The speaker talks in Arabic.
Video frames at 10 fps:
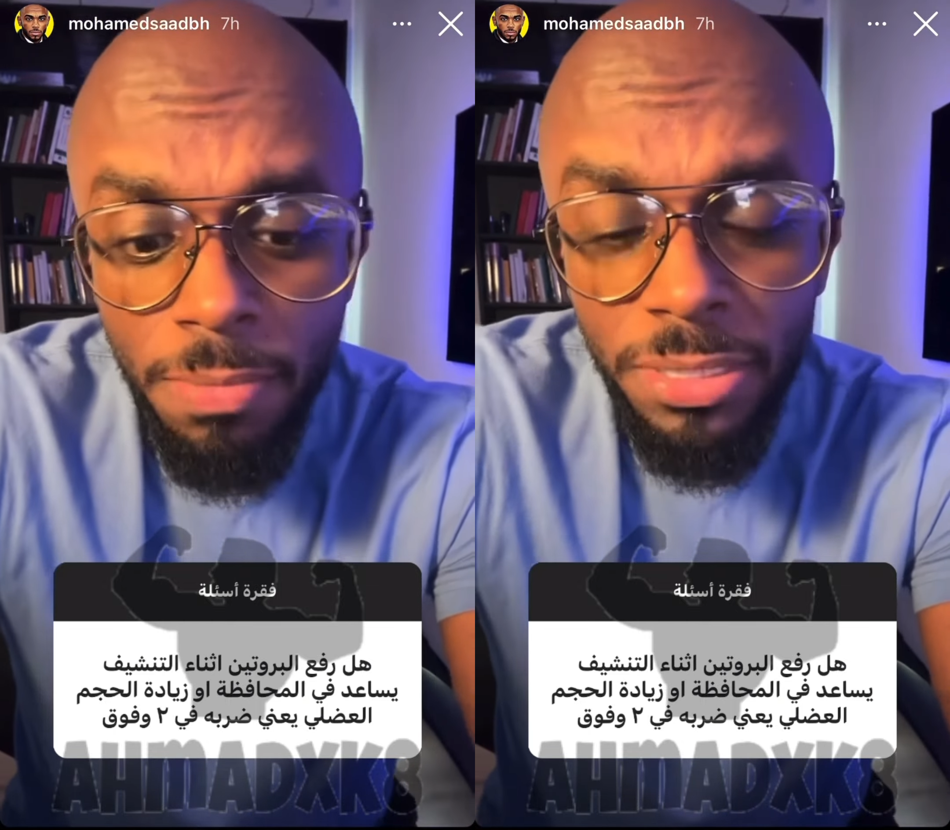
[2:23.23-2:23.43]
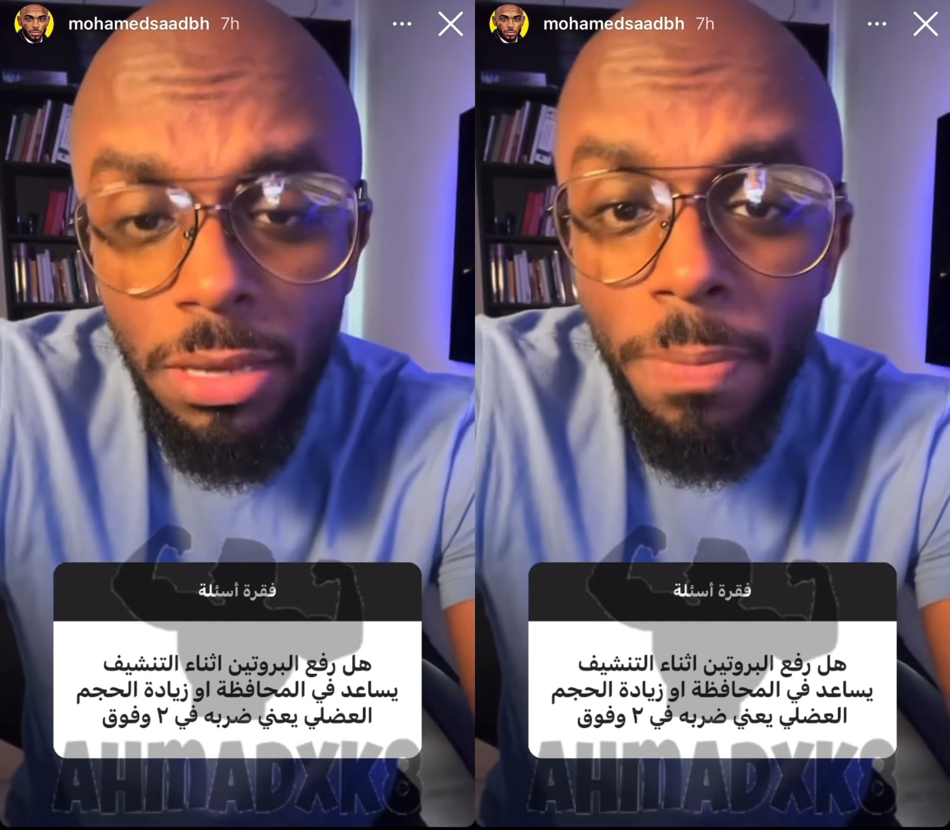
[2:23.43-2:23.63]

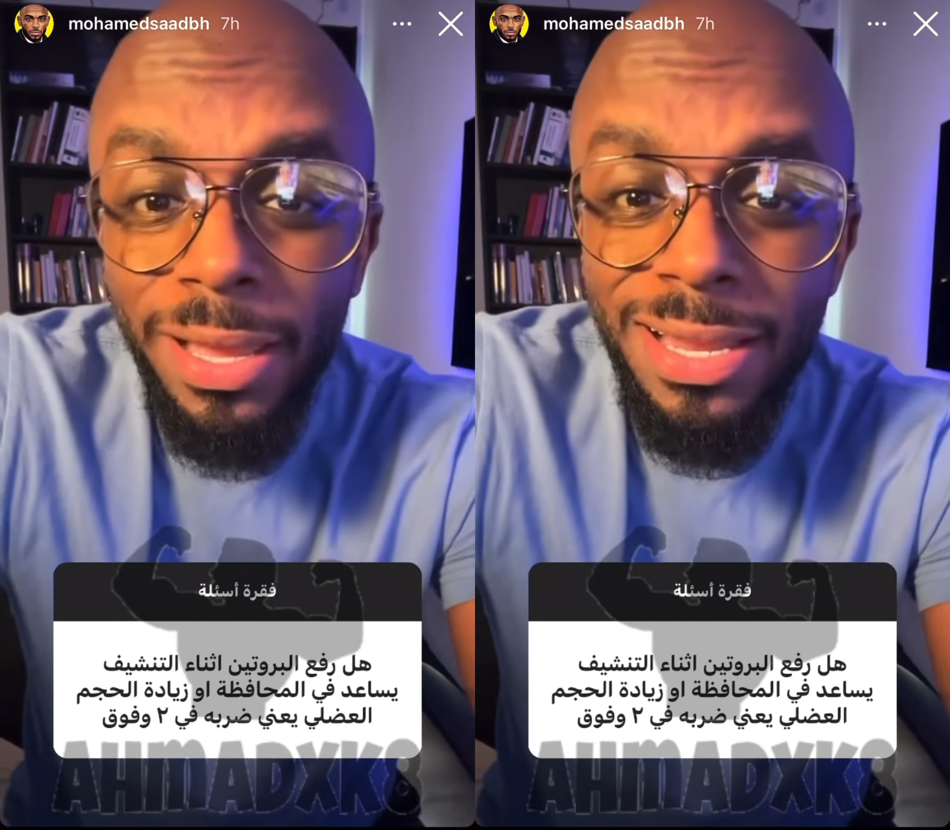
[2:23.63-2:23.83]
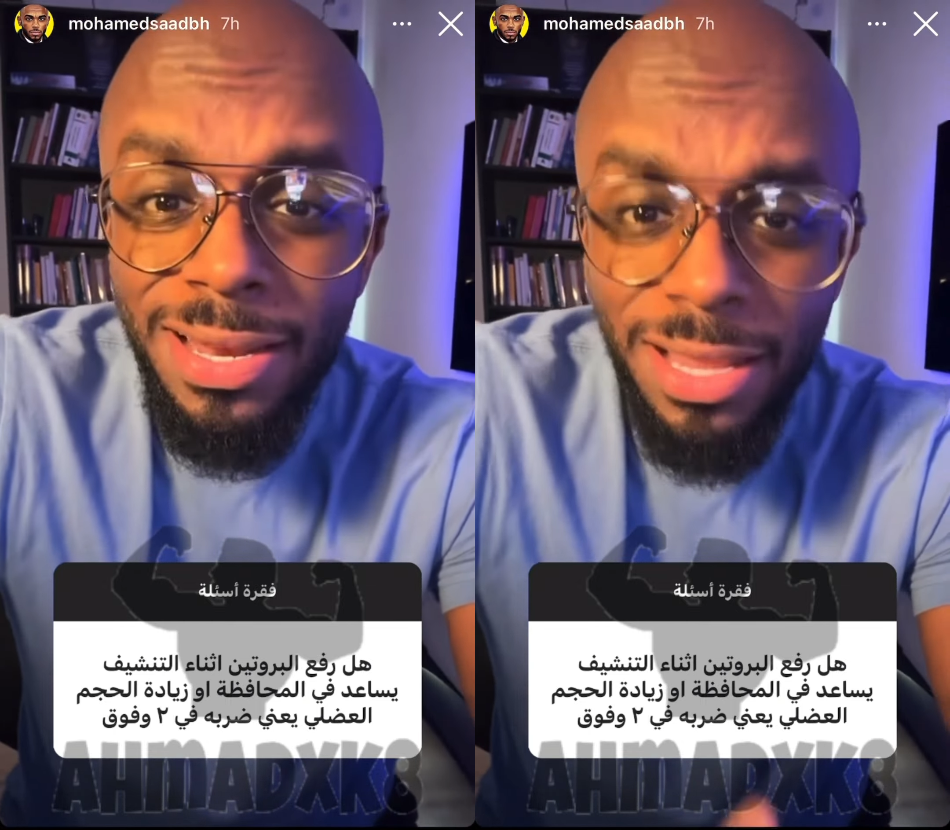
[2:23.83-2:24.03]
بسبب
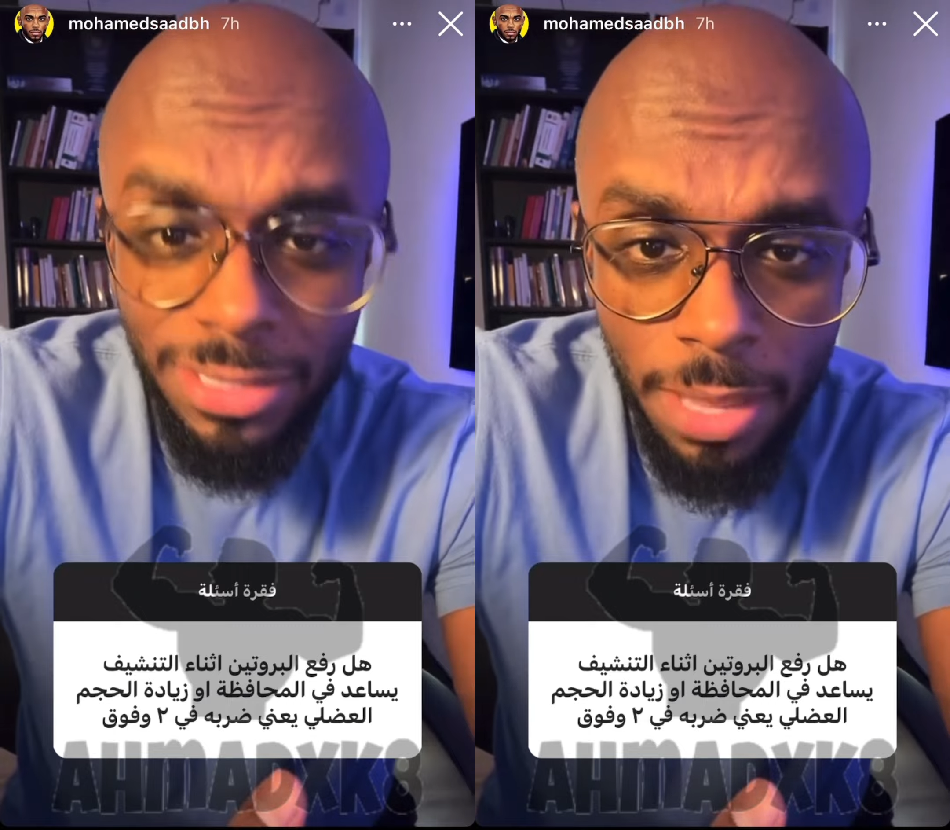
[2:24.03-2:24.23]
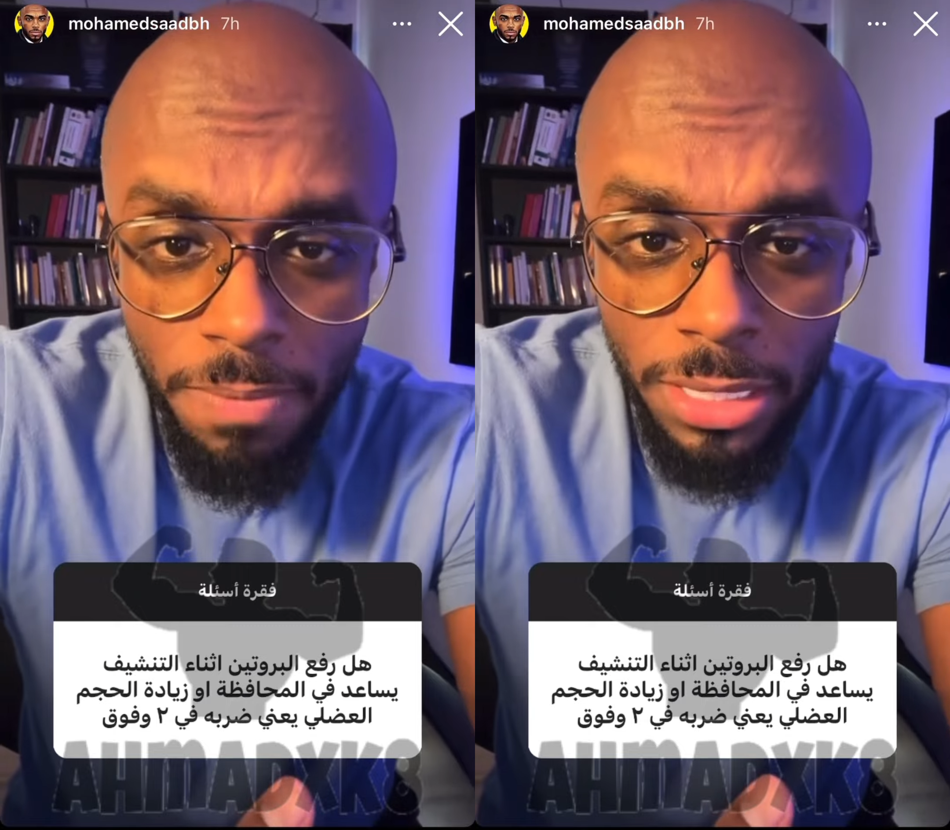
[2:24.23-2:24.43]
قله
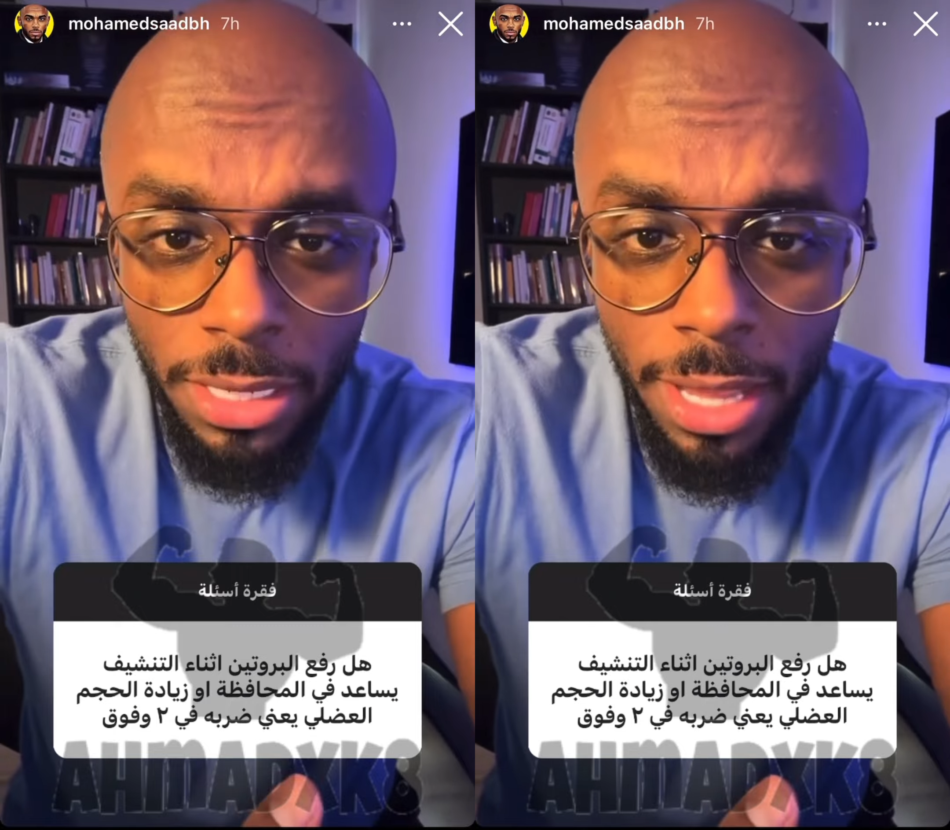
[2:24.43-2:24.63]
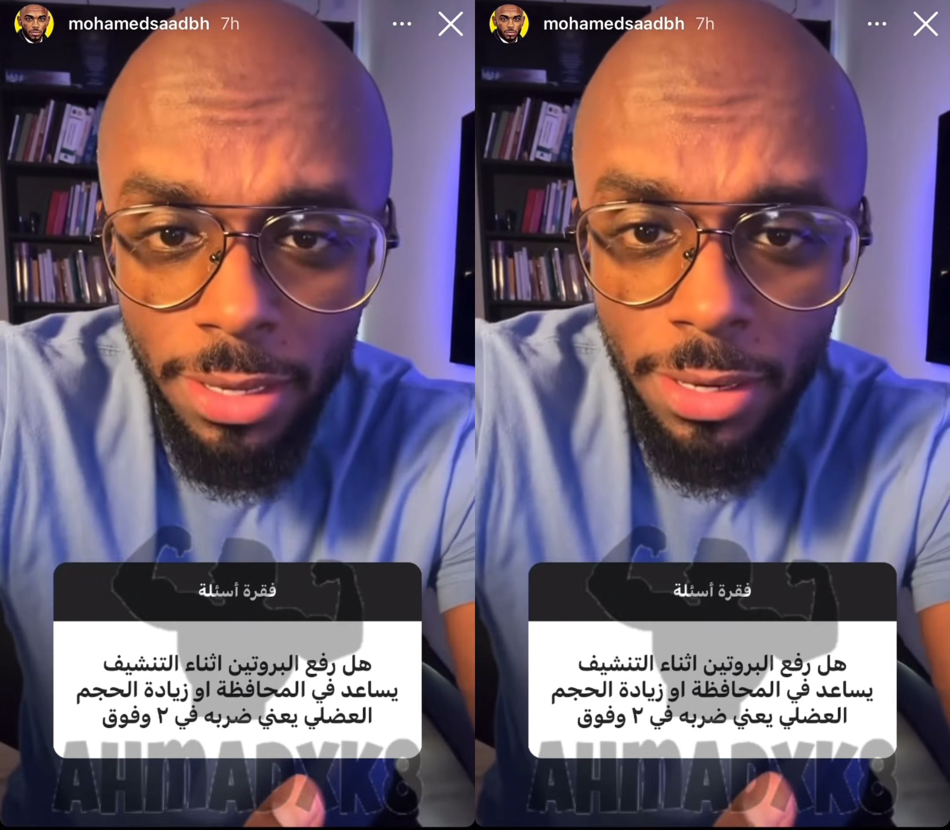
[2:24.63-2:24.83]
كميه
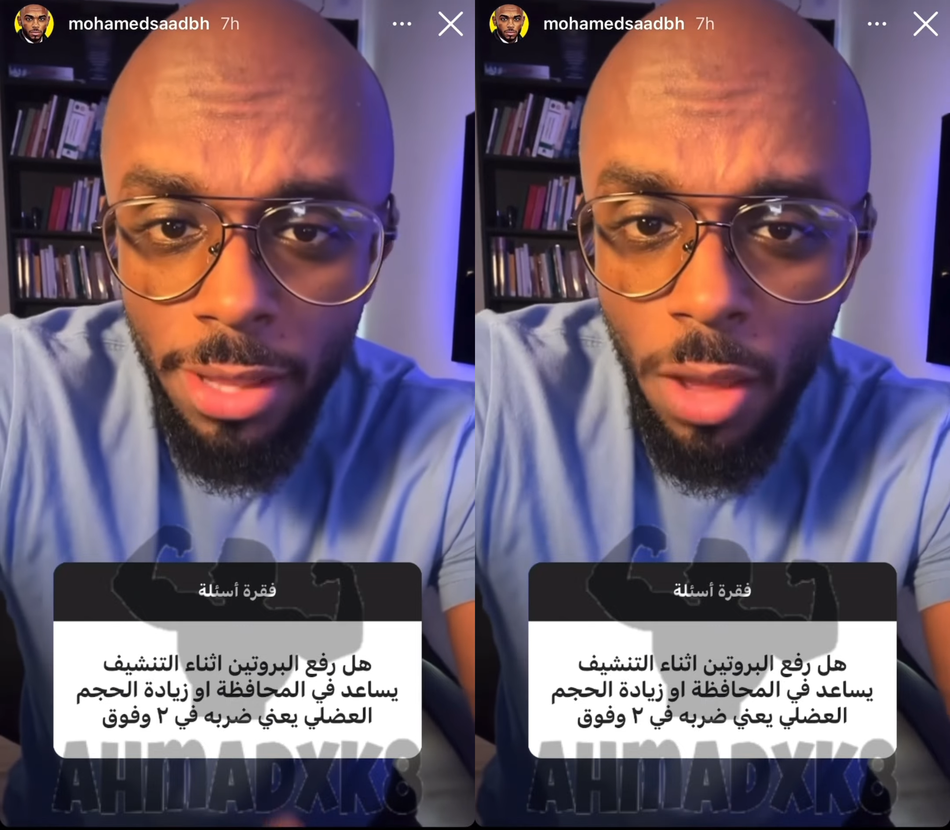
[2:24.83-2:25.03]
الاكل